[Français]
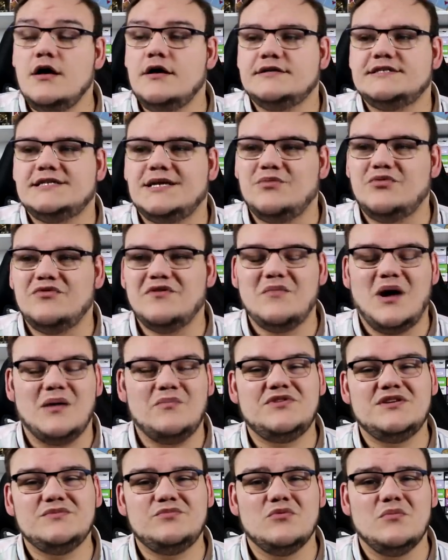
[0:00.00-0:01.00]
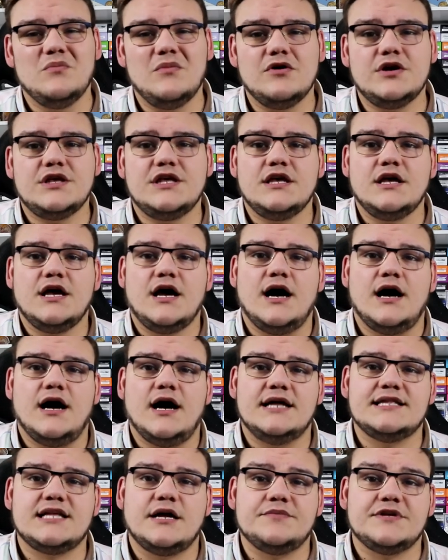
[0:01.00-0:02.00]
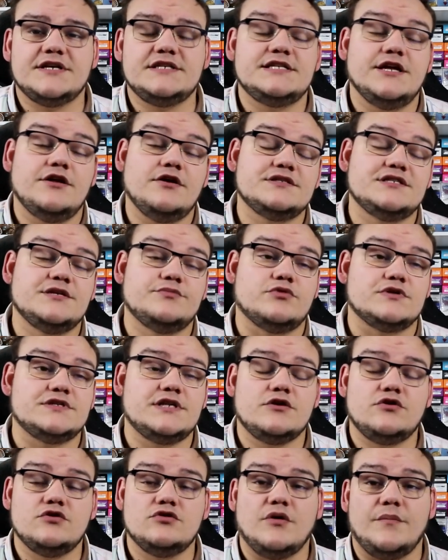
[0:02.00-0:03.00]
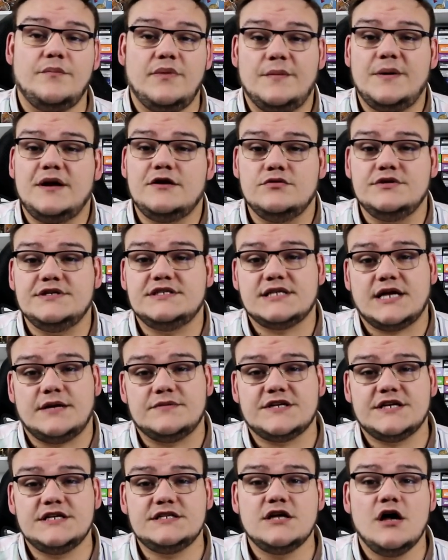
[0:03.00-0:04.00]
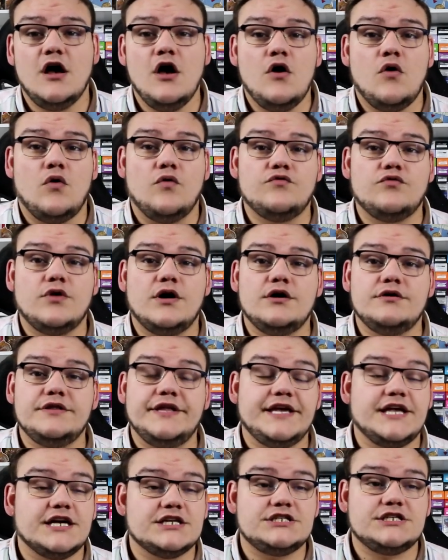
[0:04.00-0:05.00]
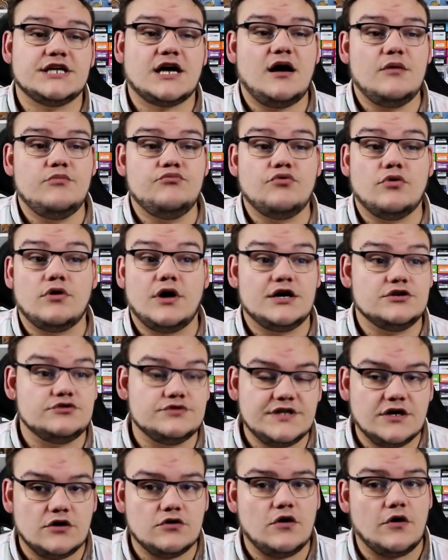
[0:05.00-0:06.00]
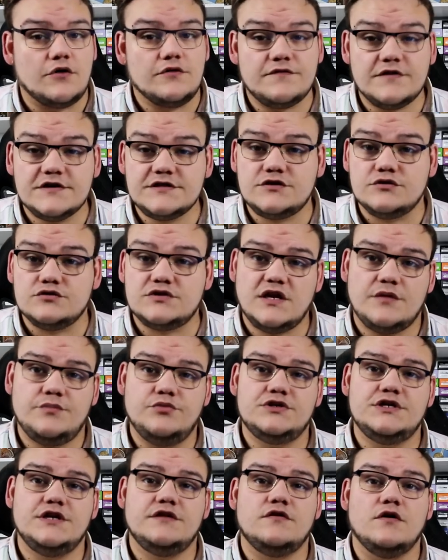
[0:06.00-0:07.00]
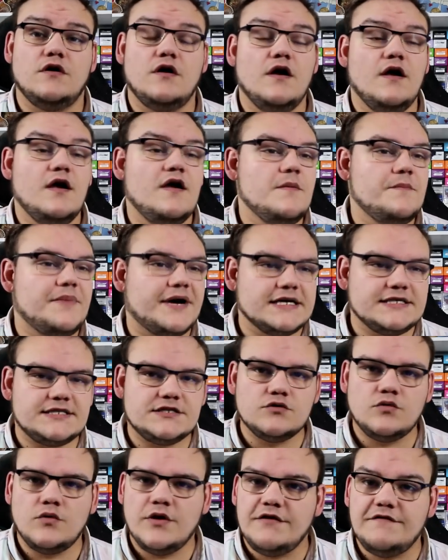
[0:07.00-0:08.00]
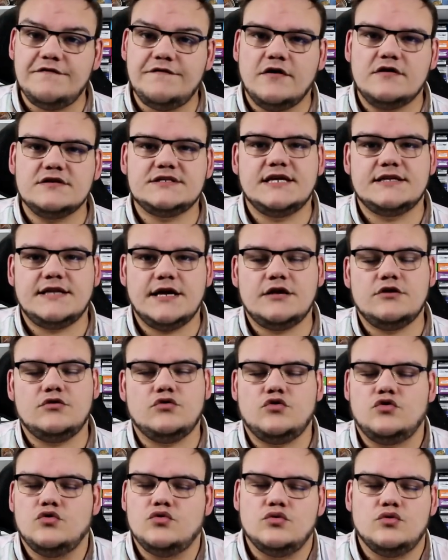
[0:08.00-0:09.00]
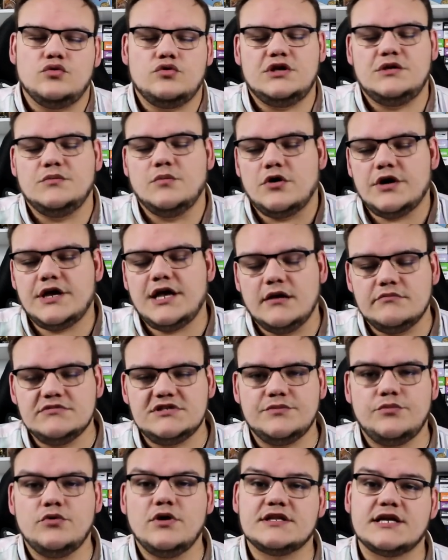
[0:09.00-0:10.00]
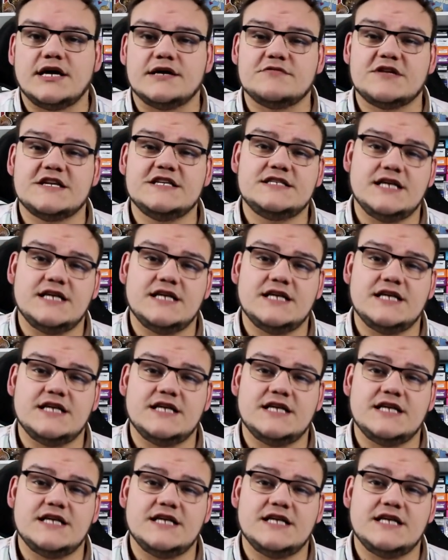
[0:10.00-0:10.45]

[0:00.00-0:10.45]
ce qui pouvait un petit peu manquer à, Trap Trick, d'ailleurs c'est pour ça que dans pas mal de listes Traptrix, on voit euh, des tiras pour rajouter encore une fois cette petite euh, pression et force d'attaque qui manquait un petit peu à Traptrix